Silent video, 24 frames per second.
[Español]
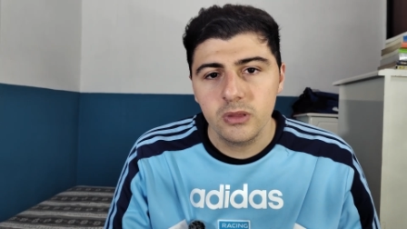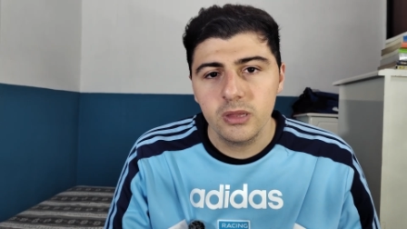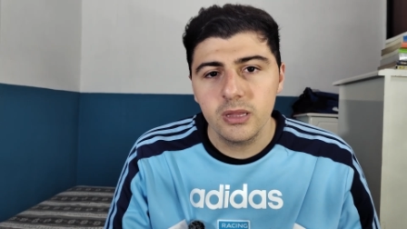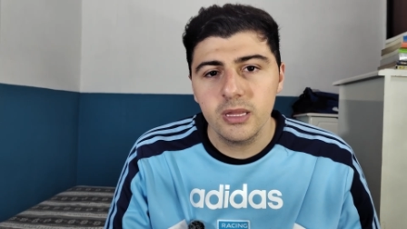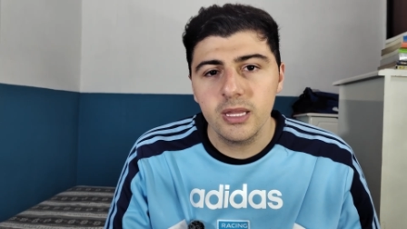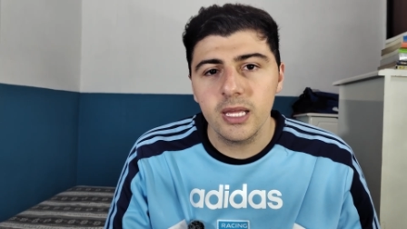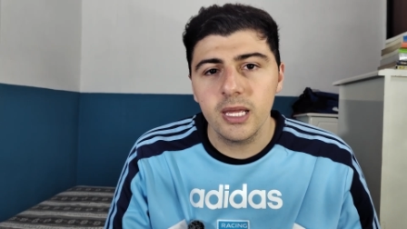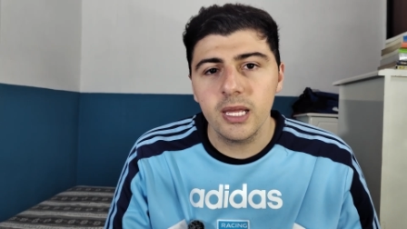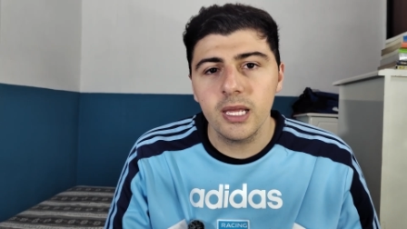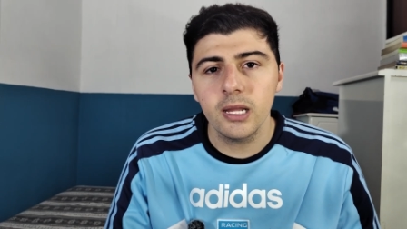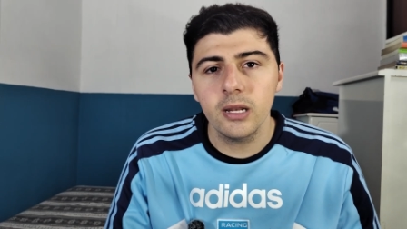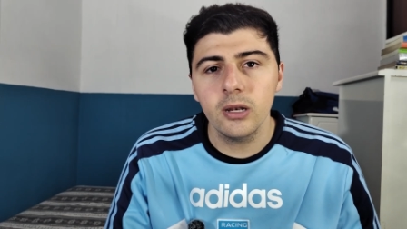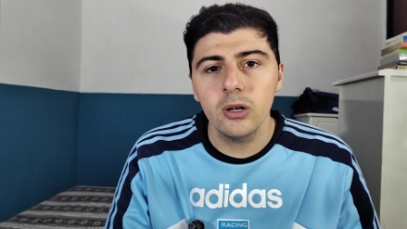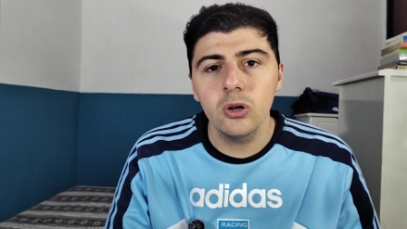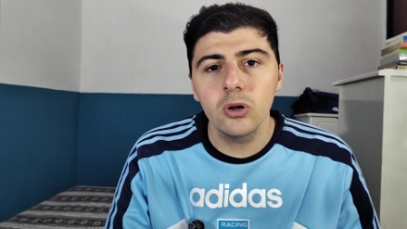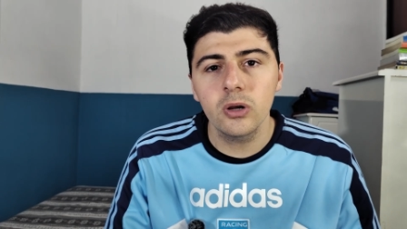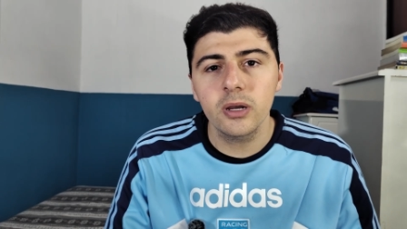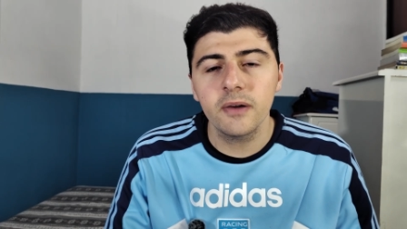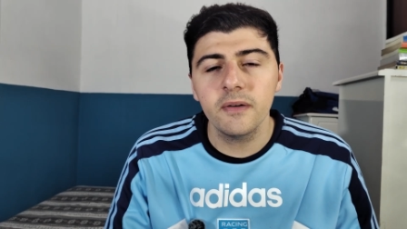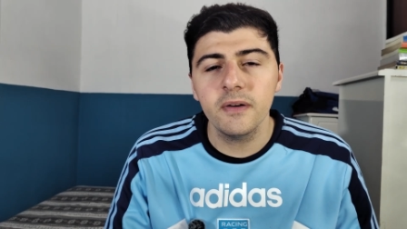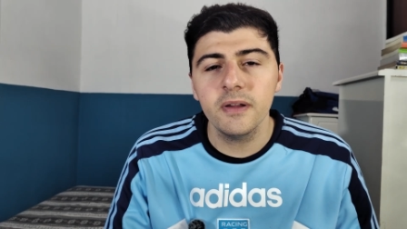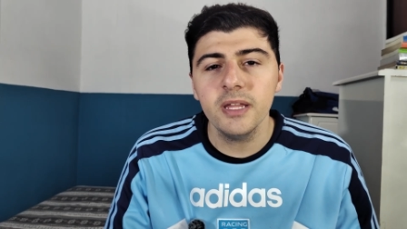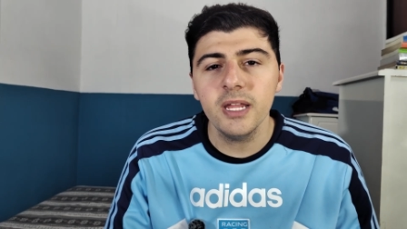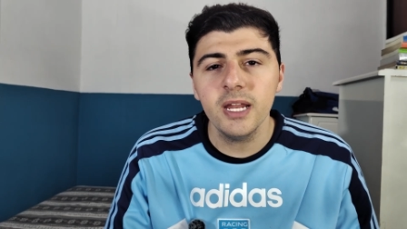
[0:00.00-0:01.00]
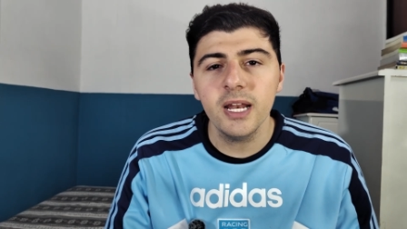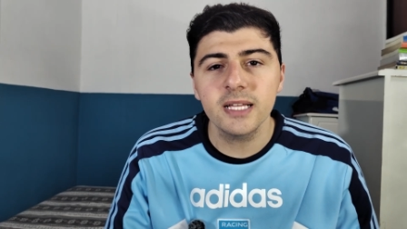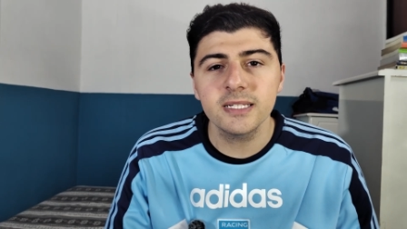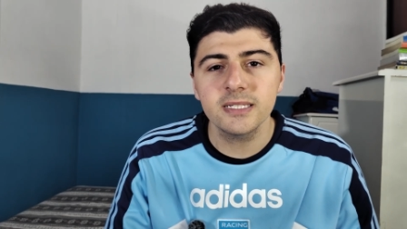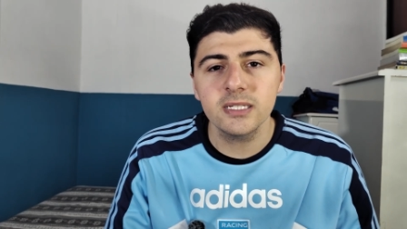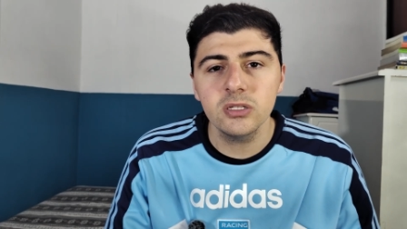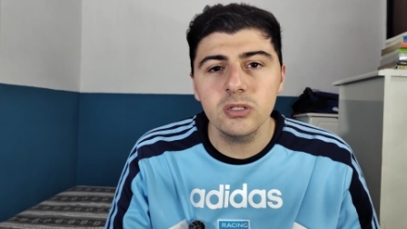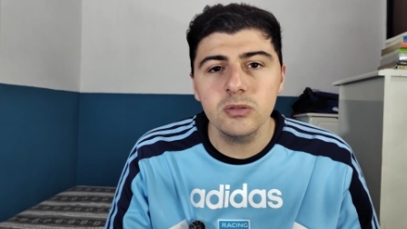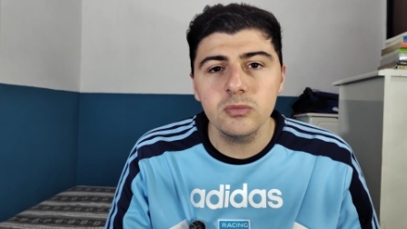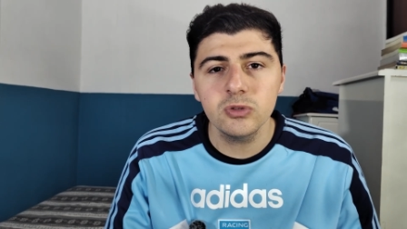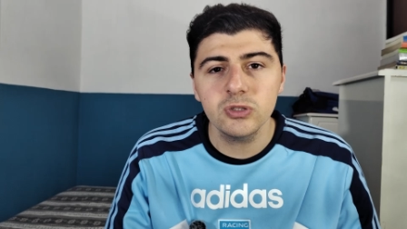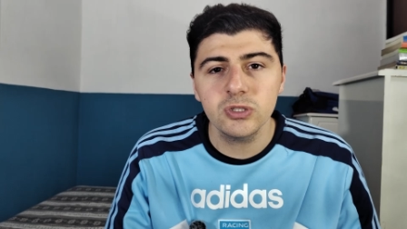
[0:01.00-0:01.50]
de lo que venían
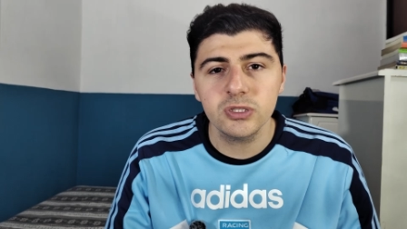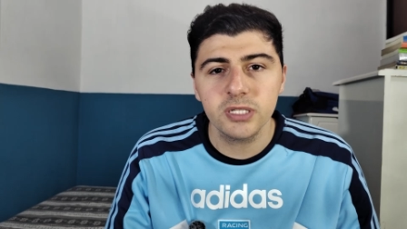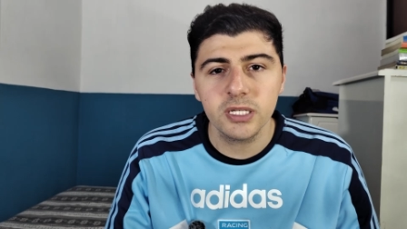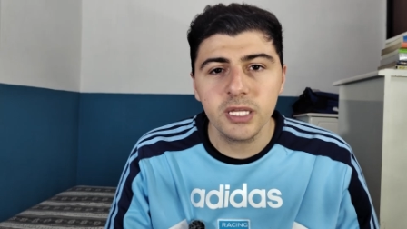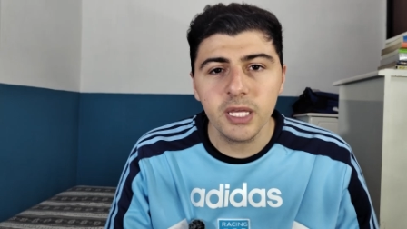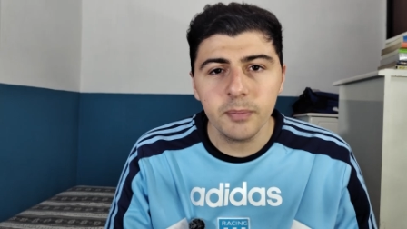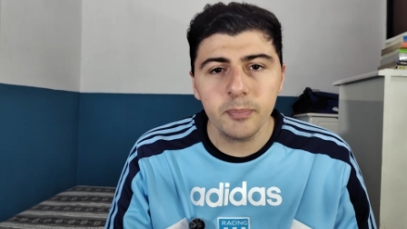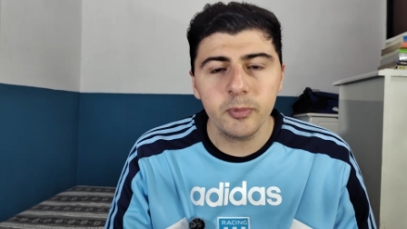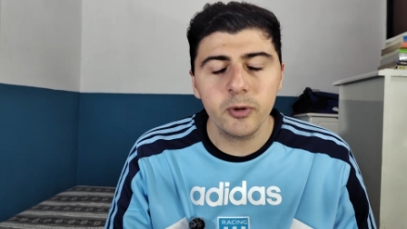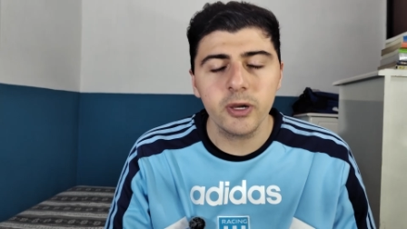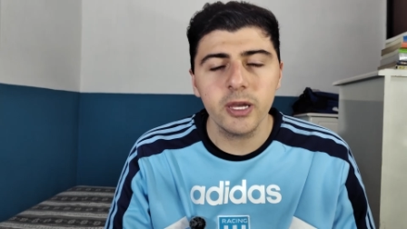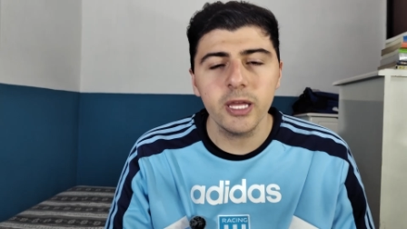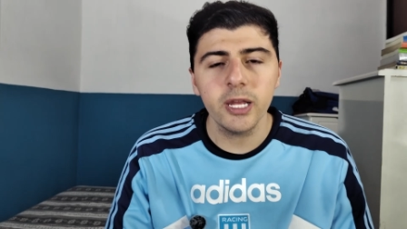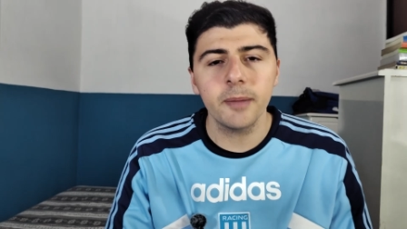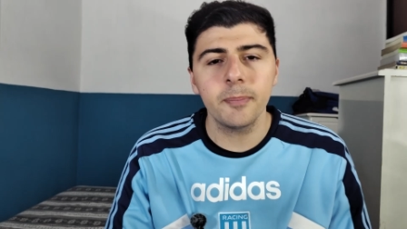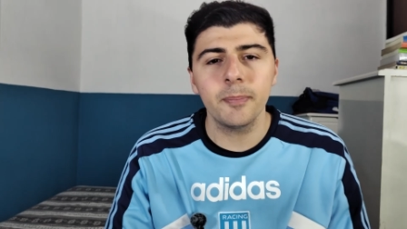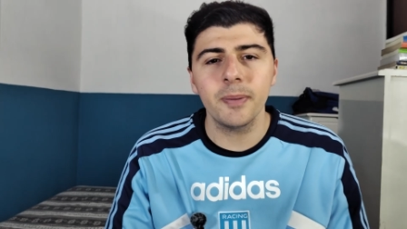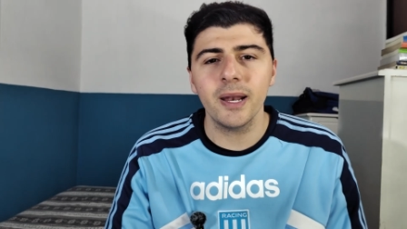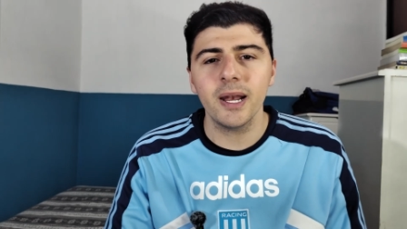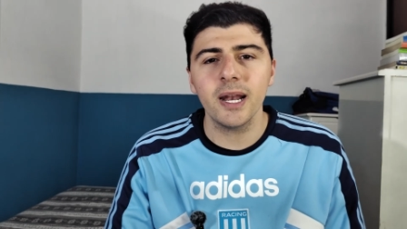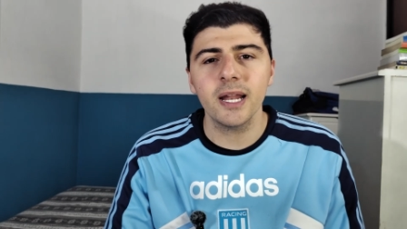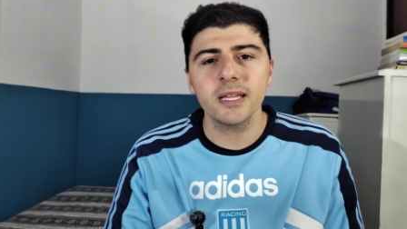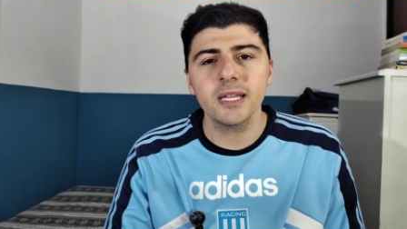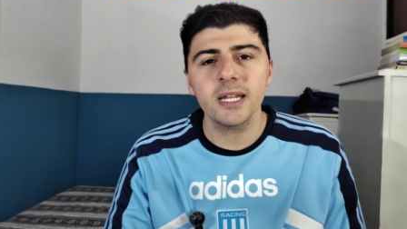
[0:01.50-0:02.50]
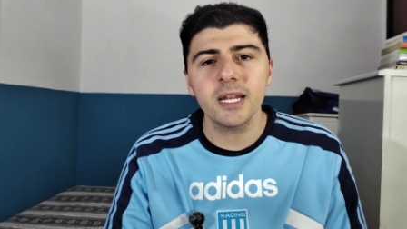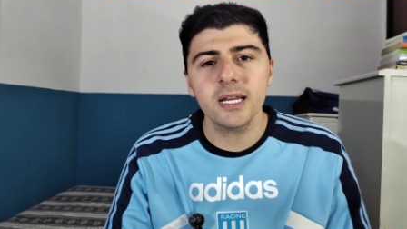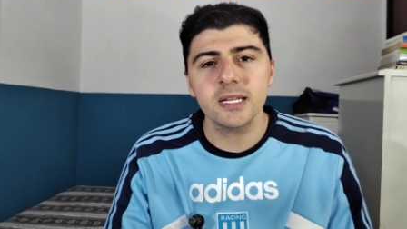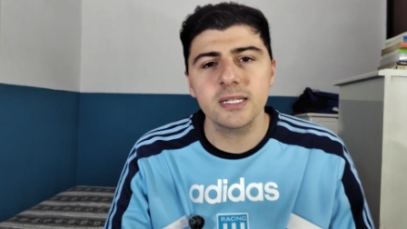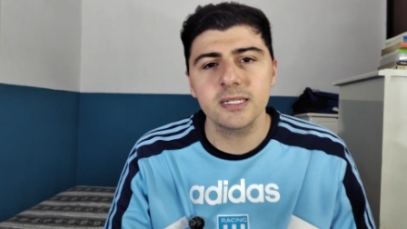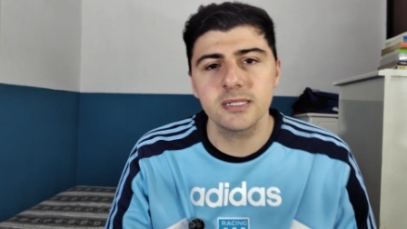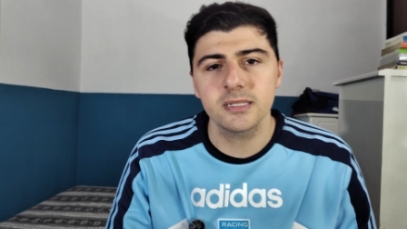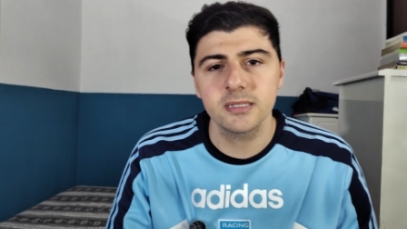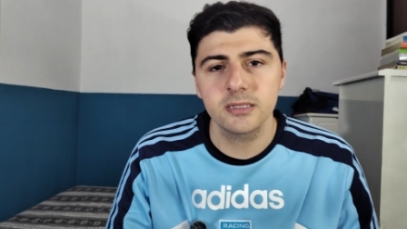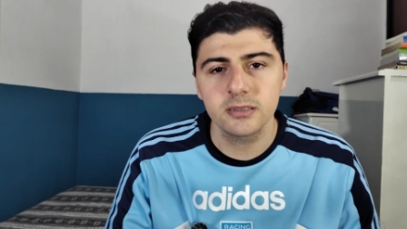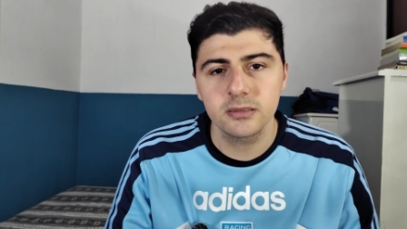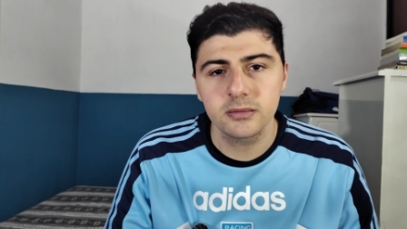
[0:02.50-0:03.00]
haciendo muchos equipos, que era esperar
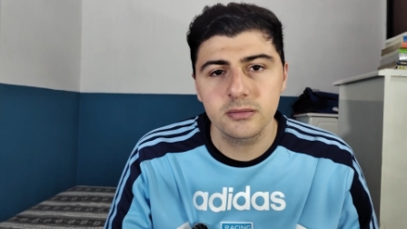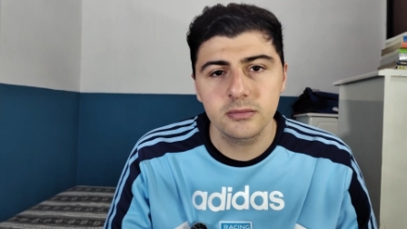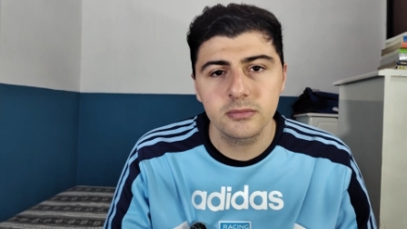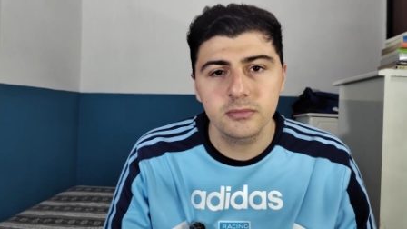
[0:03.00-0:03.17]
atrás.